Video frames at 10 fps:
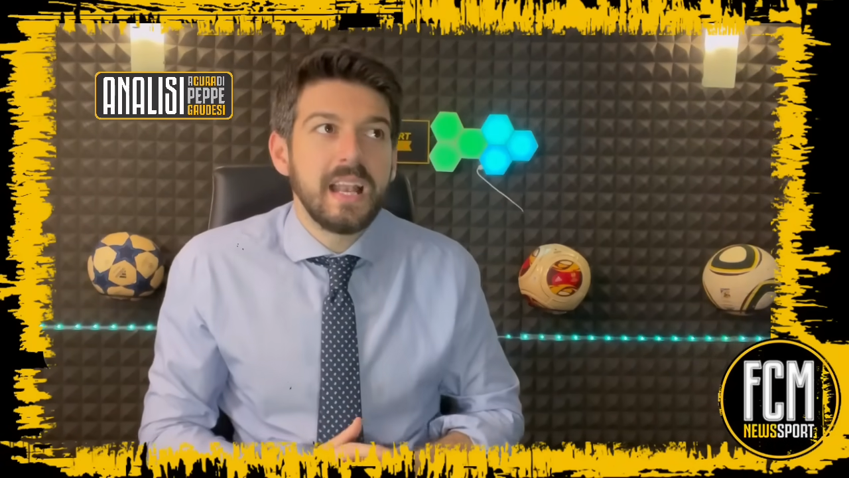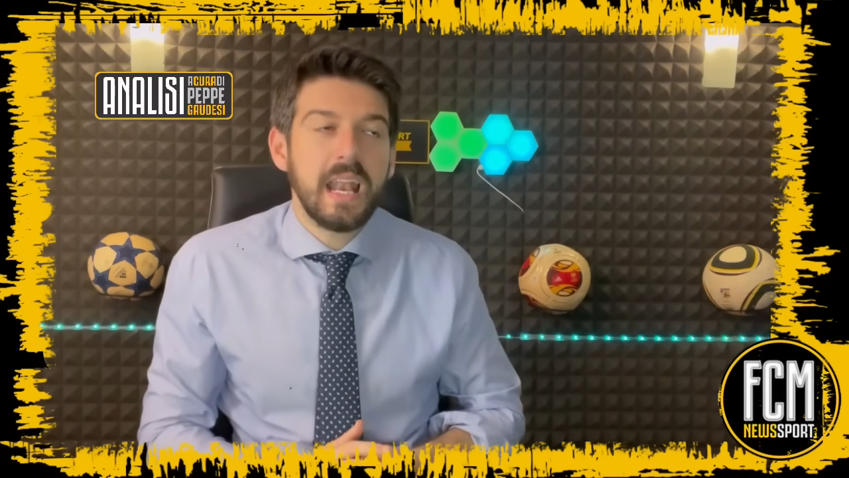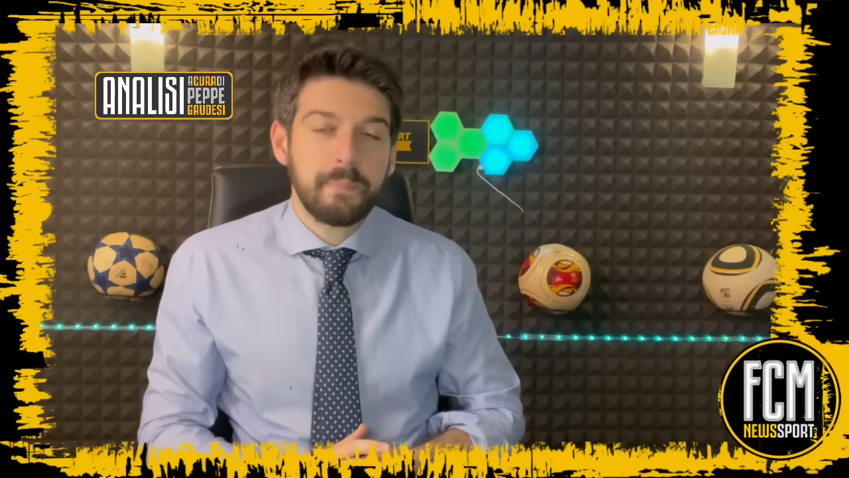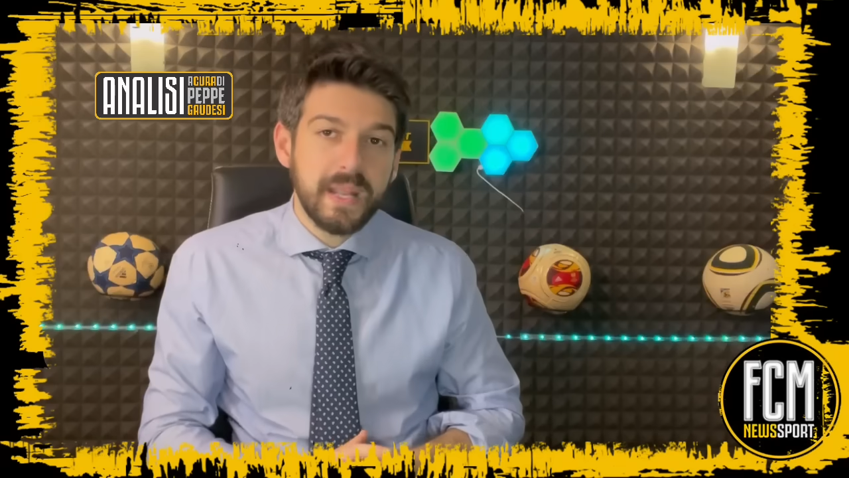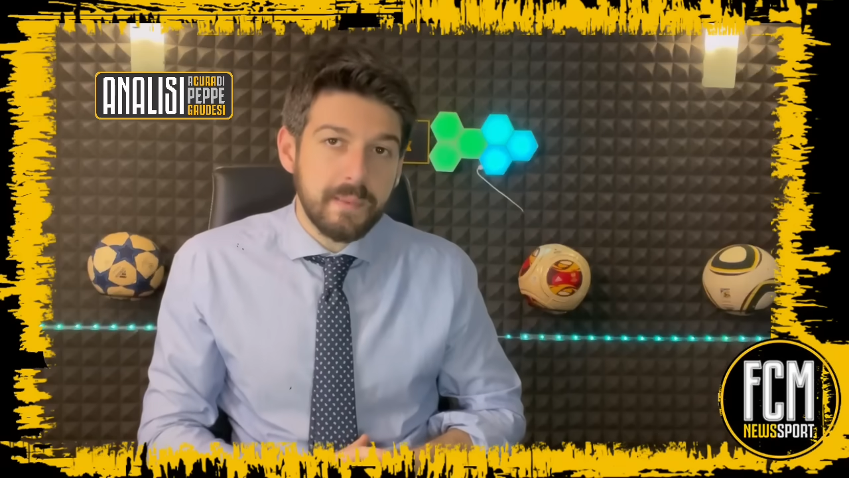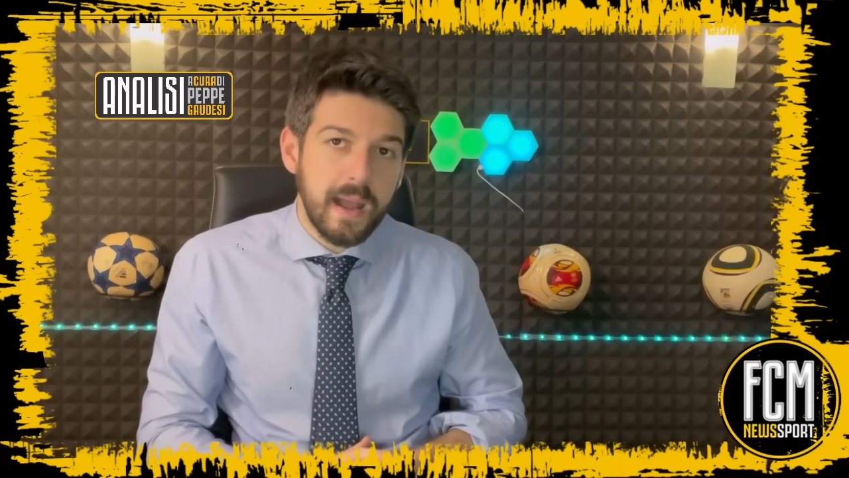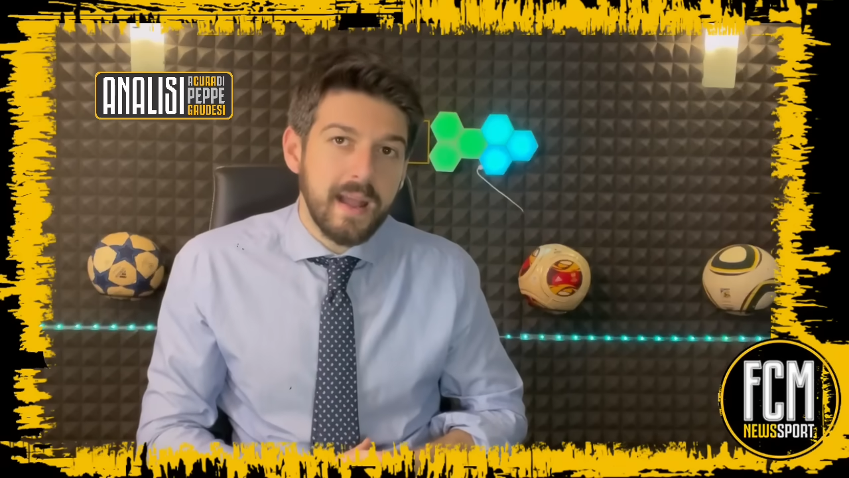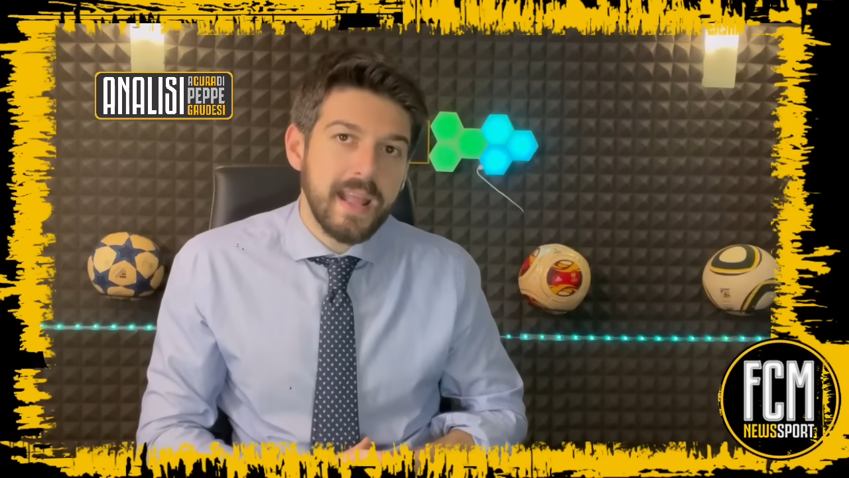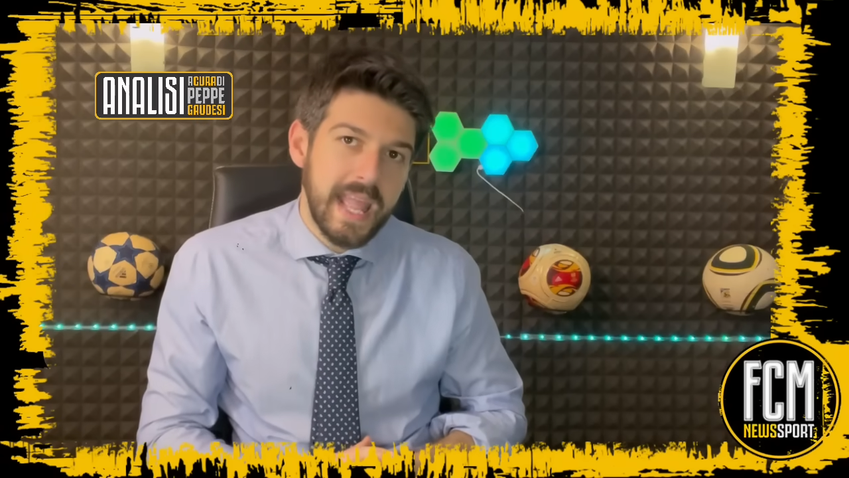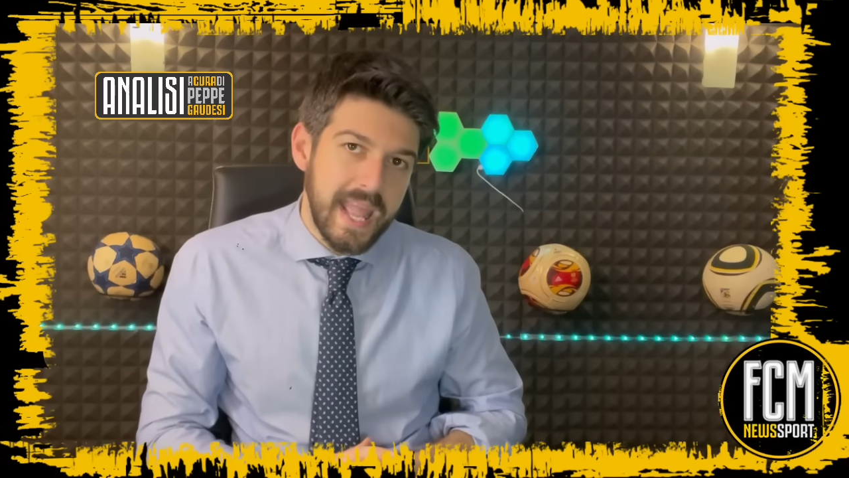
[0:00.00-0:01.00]
La prima
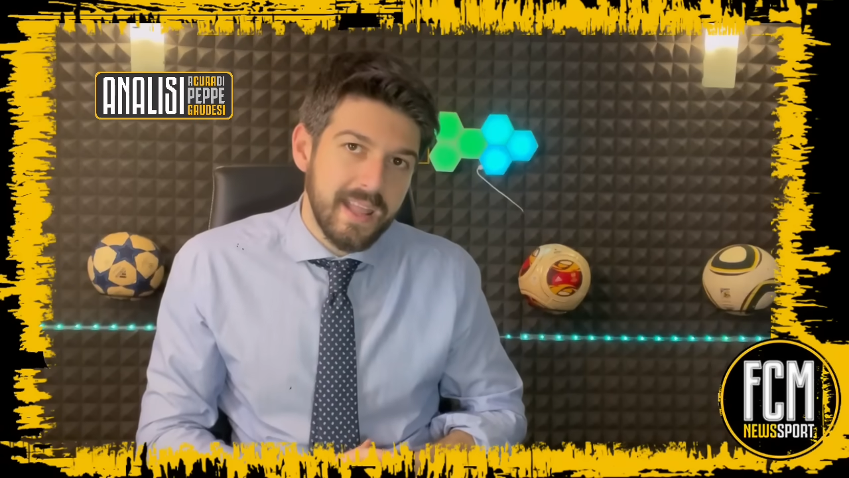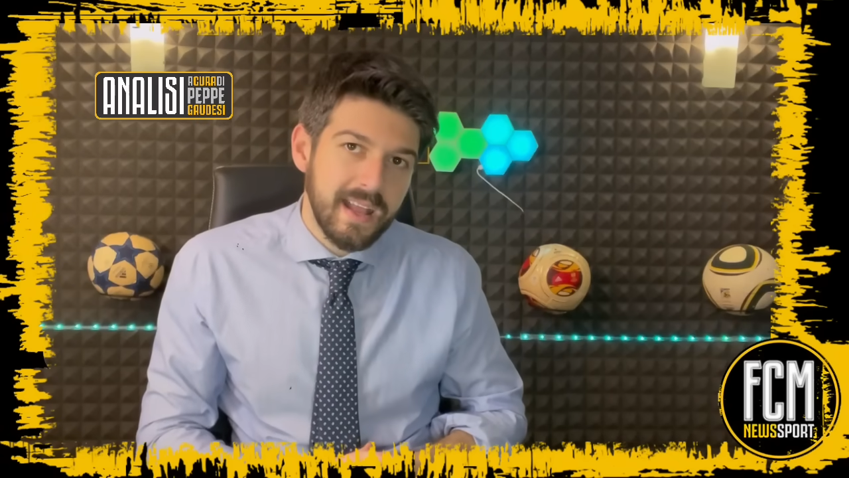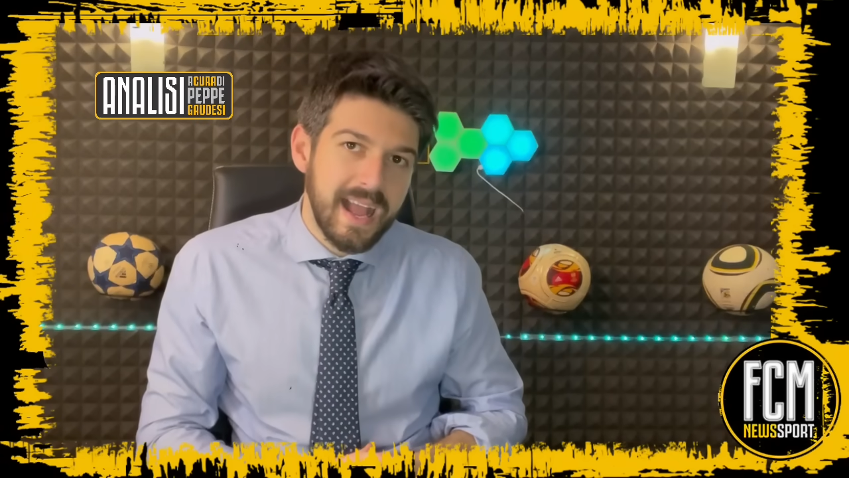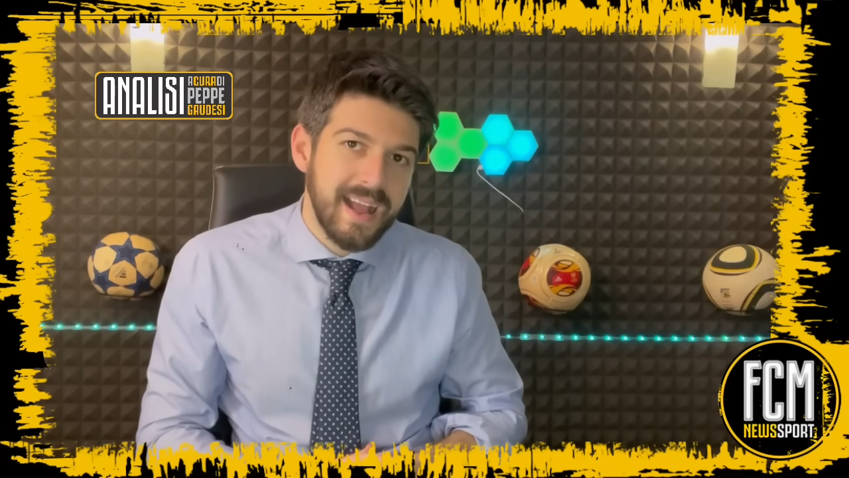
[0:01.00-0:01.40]
è